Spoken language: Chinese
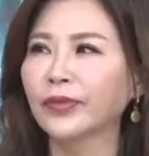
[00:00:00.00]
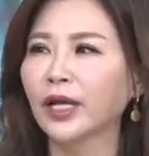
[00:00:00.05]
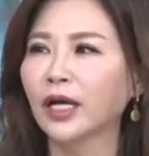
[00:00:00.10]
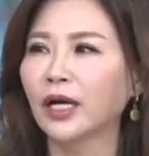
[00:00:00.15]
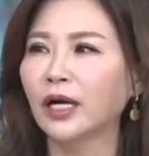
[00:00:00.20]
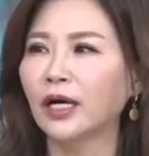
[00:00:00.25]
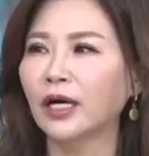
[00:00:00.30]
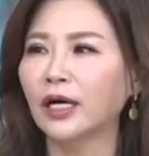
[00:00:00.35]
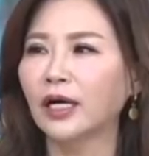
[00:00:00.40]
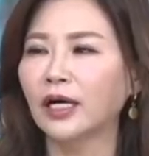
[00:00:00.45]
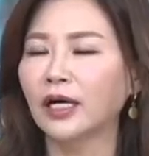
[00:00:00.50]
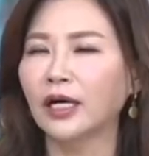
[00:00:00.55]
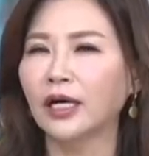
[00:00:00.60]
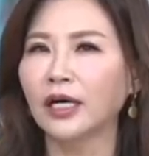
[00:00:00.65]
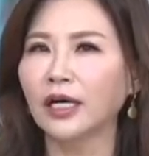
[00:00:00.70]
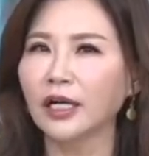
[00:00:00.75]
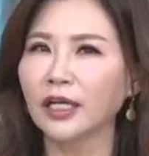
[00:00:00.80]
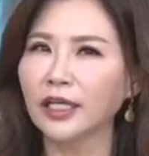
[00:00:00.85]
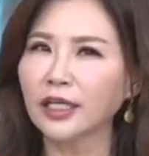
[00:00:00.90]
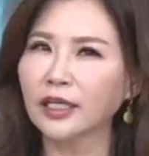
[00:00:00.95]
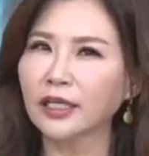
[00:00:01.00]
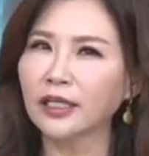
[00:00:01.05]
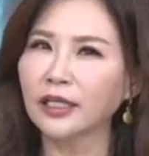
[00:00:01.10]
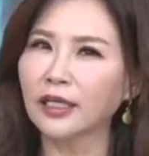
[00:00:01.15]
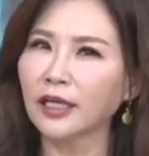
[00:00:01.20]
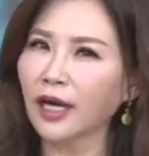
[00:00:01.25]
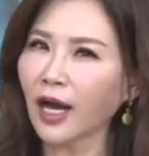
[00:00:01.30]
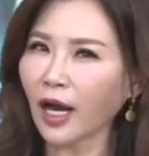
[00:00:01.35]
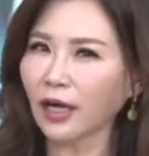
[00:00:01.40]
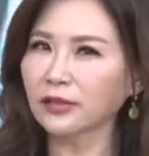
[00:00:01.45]
呃喝一个
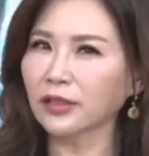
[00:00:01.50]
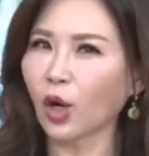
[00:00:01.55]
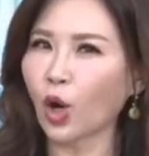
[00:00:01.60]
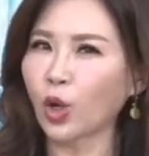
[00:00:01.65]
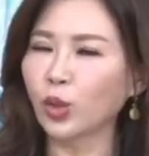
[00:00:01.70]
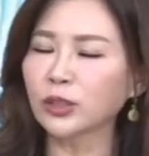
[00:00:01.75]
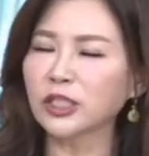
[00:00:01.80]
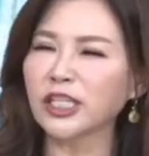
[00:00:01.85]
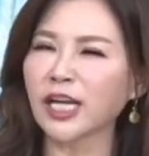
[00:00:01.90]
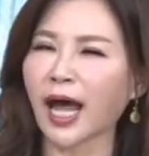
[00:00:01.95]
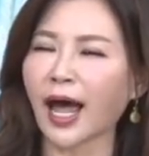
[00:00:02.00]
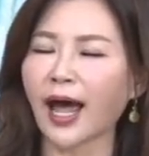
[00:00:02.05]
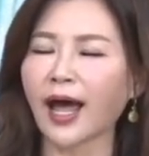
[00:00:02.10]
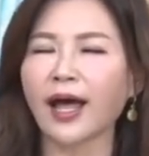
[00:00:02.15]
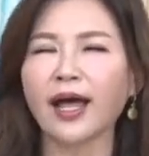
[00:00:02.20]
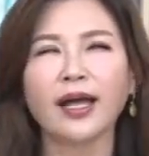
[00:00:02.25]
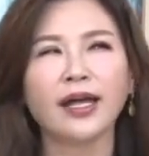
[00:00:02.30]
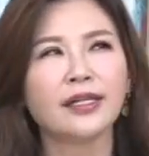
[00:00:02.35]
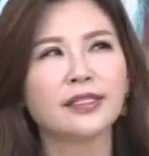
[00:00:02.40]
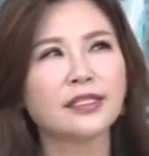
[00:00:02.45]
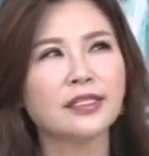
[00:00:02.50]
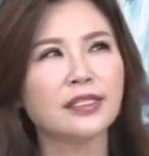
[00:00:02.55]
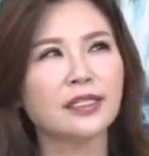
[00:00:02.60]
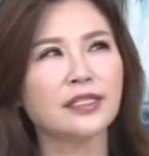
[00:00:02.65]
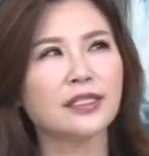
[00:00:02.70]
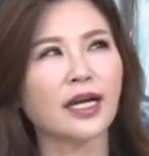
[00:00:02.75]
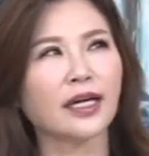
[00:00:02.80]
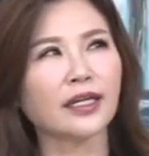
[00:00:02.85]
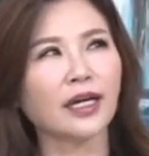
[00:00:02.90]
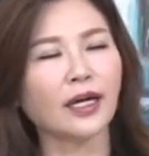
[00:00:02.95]
很好的红茶，自己
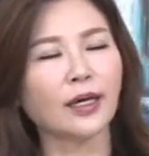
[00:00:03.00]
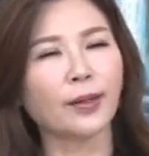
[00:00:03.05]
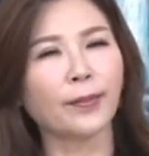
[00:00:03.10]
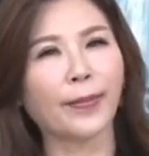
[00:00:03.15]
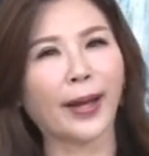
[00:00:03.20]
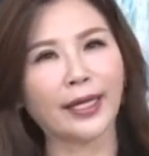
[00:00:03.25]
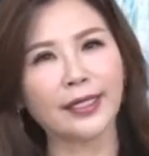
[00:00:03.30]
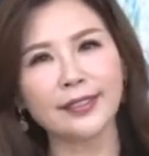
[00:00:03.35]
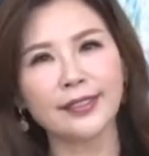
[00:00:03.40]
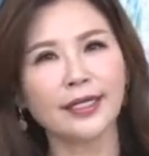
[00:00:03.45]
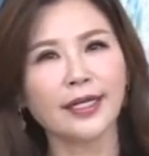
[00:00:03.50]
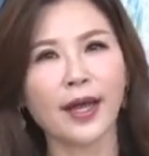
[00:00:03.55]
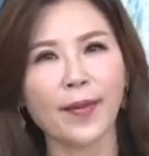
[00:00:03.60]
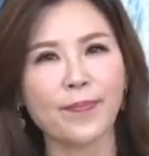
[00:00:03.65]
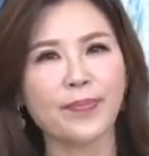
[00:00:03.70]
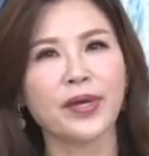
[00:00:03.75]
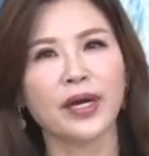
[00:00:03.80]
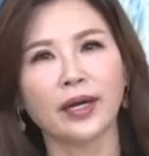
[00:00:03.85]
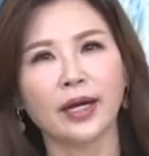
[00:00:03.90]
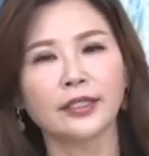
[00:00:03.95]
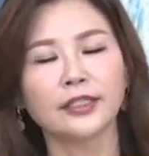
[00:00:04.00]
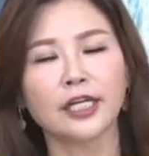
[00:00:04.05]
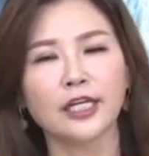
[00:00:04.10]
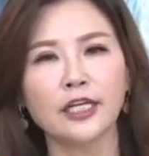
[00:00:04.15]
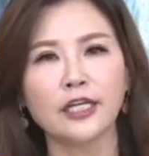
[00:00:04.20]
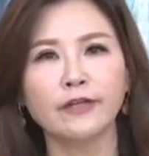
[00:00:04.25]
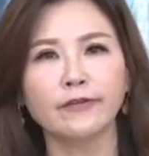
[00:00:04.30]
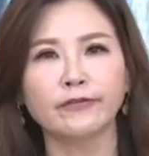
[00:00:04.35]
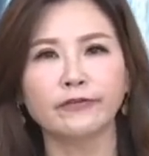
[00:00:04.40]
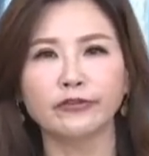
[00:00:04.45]
想要买一件很漂亮的
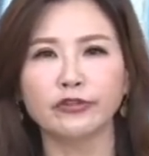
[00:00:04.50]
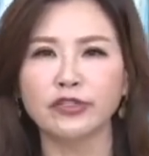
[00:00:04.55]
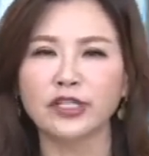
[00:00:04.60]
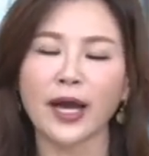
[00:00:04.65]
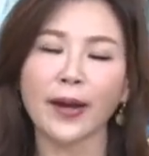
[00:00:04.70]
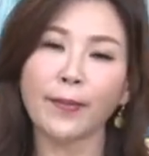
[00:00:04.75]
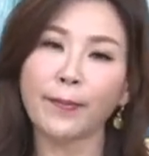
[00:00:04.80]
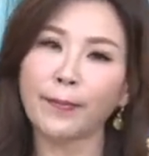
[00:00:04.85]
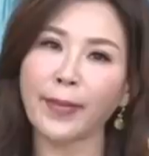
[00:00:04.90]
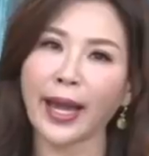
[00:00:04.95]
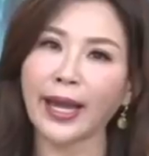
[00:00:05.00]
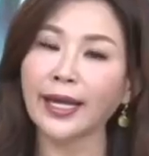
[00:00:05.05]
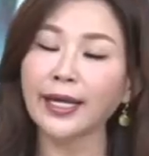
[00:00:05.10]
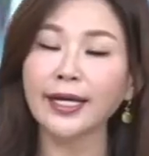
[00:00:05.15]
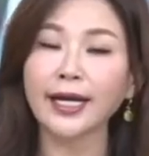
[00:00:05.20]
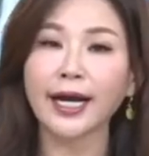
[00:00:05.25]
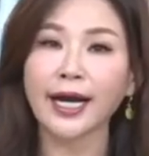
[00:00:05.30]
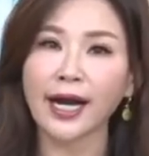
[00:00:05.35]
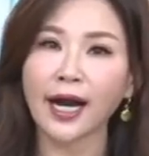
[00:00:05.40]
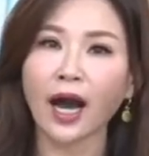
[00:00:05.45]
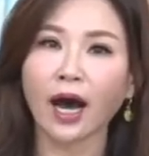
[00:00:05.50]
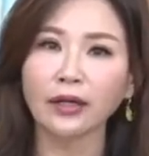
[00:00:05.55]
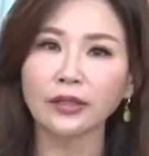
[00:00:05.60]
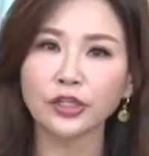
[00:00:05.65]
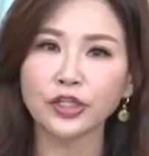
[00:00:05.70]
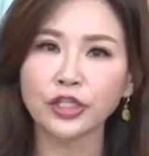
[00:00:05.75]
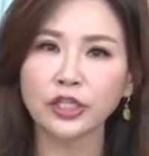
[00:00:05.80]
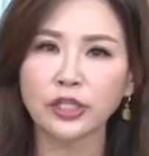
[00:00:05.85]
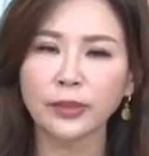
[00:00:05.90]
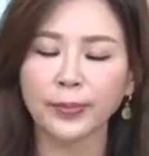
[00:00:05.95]
衣服，想买一个很好
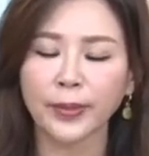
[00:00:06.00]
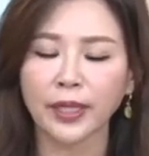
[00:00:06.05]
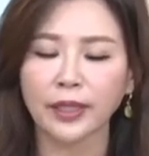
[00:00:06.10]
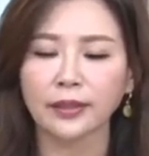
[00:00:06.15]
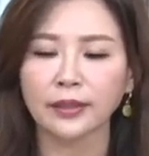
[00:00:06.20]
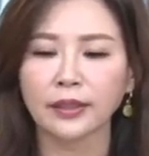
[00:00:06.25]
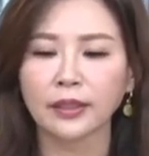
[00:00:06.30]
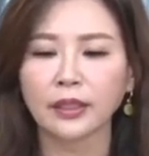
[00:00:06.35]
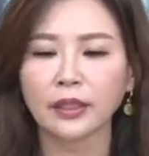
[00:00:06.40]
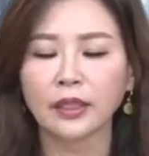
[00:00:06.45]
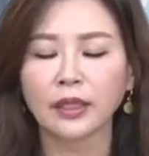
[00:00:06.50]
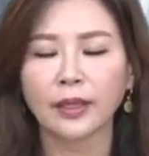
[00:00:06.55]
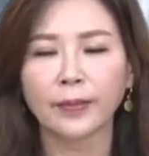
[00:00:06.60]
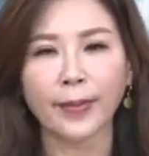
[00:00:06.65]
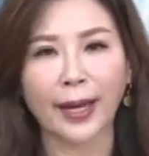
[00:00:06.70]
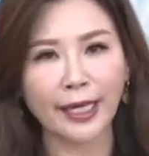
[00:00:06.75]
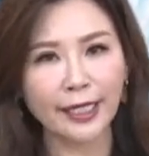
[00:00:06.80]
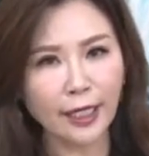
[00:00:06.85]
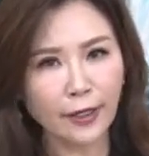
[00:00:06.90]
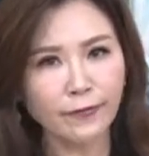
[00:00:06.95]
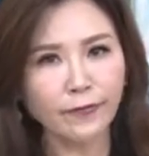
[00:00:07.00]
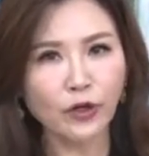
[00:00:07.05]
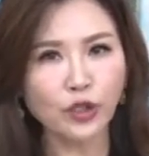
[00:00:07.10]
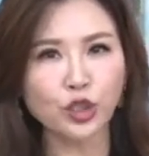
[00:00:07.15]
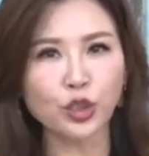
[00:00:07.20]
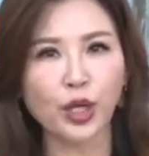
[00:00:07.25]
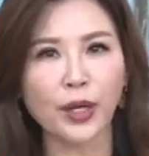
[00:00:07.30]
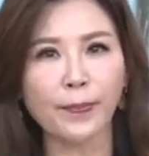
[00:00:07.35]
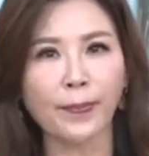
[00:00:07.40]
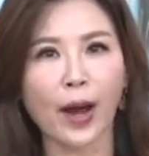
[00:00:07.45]
的饰品，买一个风
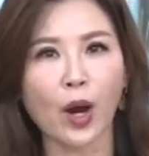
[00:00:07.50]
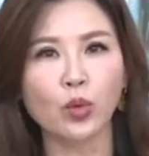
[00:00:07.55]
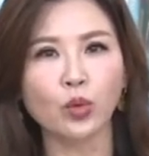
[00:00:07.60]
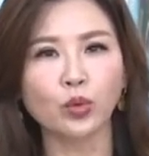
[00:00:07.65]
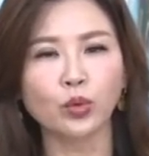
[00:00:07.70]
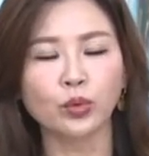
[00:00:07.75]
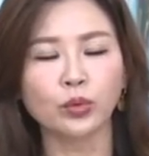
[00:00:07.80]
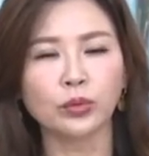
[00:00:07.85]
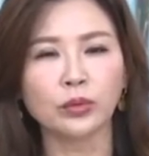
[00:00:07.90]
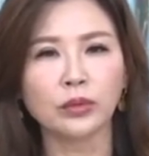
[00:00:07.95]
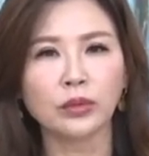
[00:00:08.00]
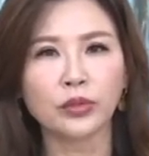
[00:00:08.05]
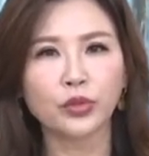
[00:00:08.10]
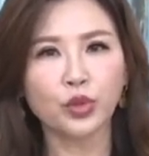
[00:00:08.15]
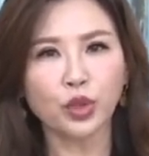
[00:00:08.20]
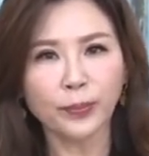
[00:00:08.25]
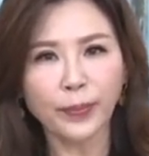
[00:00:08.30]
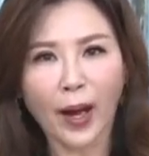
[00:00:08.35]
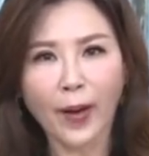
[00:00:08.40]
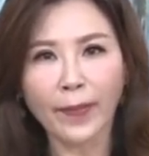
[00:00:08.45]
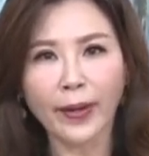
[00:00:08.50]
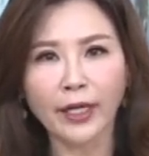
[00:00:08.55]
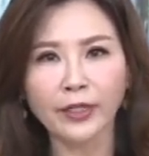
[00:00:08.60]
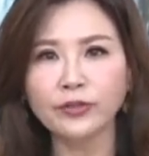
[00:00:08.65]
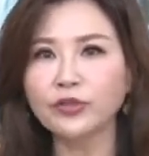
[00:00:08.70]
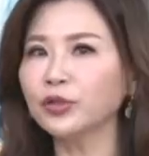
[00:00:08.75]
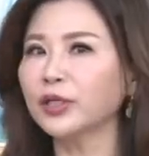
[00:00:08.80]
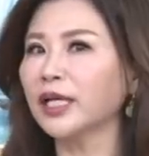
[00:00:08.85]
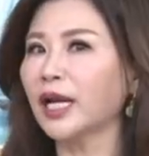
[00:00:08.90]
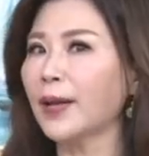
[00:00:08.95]
水宝物、聚宝盆，
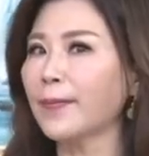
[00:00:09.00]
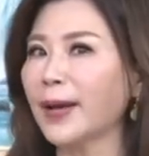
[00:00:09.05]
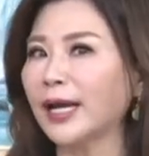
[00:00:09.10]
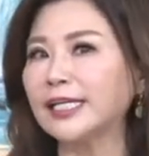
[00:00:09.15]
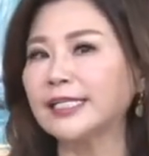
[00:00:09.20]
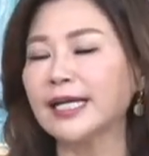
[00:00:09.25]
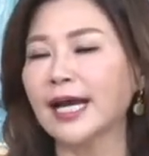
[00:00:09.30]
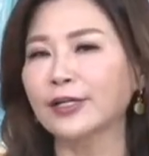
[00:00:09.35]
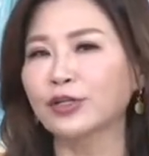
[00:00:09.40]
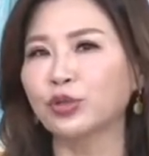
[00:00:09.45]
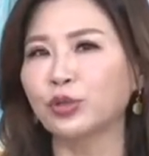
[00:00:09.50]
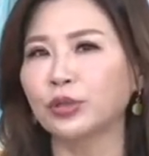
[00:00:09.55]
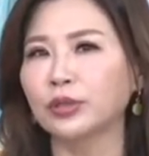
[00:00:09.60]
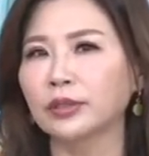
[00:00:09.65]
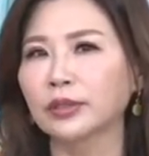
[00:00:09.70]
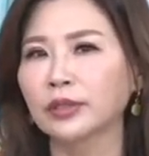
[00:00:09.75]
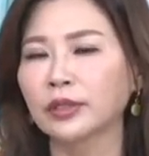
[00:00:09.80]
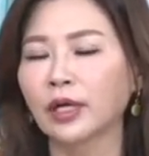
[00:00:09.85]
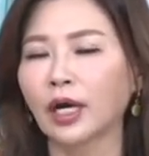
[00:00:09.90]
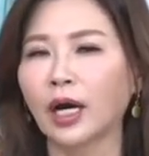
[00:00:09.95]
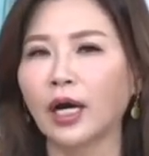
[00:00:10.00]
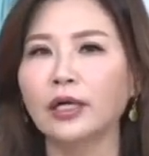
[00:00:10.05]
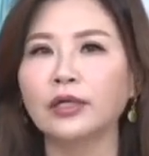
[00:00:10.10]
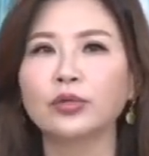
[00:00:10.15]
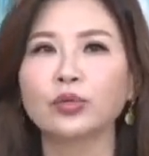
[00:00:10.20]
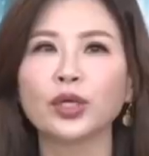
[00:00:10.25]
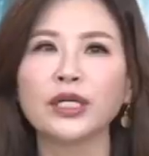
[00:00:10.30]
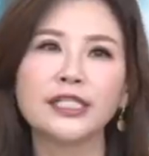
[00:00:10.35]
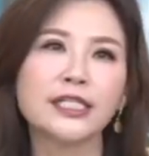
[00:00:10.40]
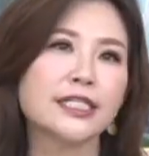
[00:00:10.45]
就给它买下去啊、哦，
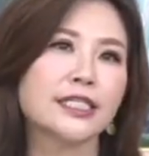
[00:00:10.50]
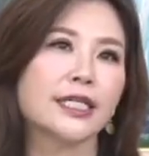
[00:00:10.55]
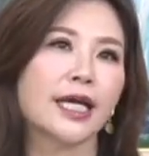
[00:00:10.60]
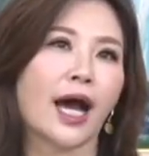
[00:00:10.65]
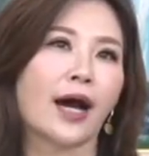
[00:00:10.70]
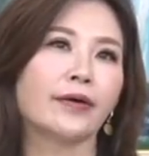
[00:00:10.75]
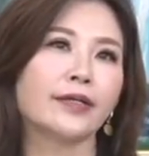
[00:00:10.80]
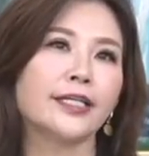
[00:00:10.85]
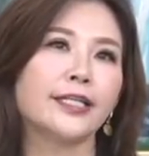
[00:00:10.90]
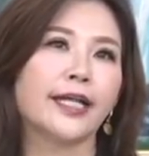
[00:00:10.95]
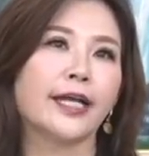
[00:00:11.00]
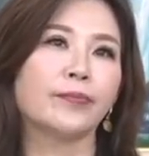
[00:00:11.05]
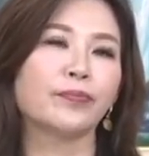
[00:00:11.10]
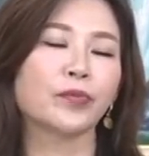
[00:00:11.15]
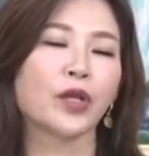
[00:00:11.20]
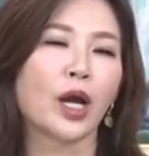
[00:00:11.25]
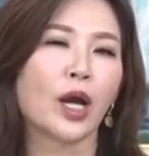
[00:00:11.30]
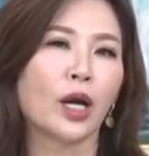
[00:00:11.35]
对自己好一点。